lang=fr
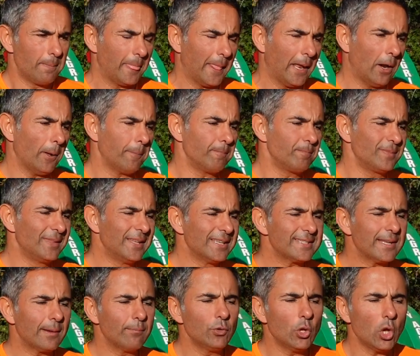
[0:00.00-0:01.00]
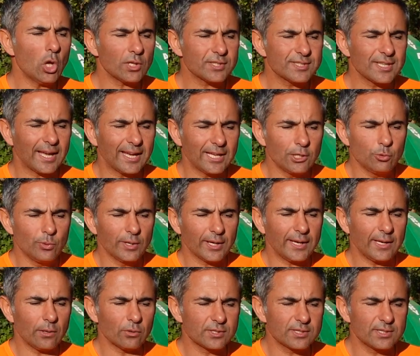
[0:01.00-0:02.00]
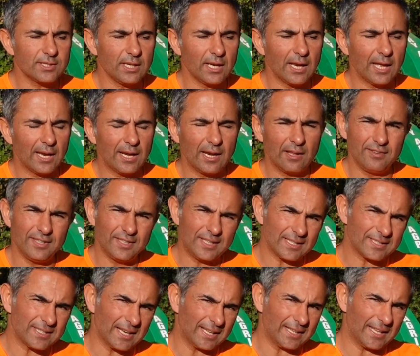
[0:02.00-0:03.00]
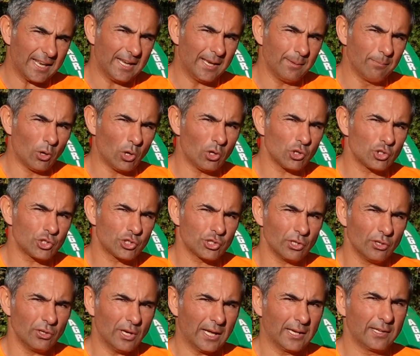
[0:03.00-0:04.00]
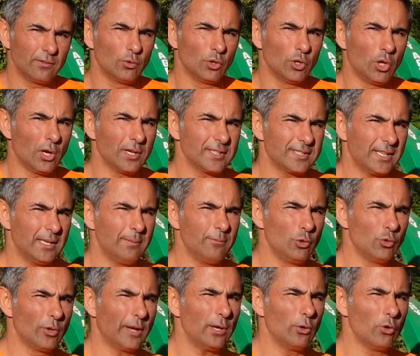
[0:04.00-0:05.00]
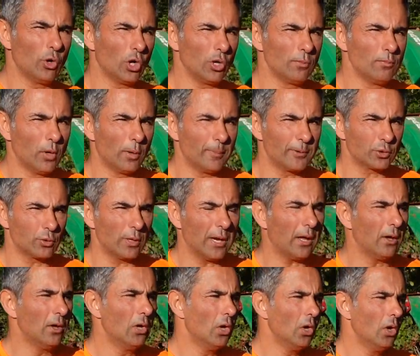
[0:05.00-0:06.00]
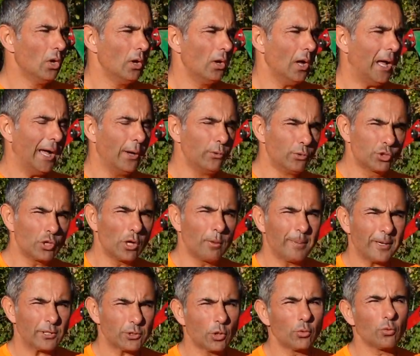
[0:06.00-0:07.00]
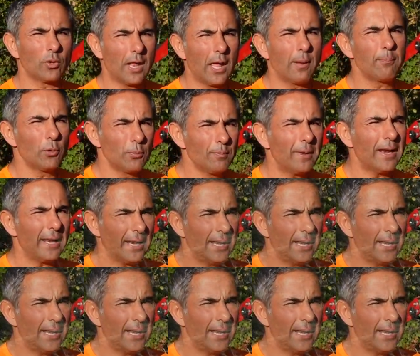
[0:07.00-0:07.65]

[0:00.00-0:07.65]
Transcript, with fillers: alors des ameneurs ça réduirait aussi la, vitesse à laquelle les branches euh, arrivent dedans et ça diminuerait le rendement parce que là à une seule personne on a un peu de mal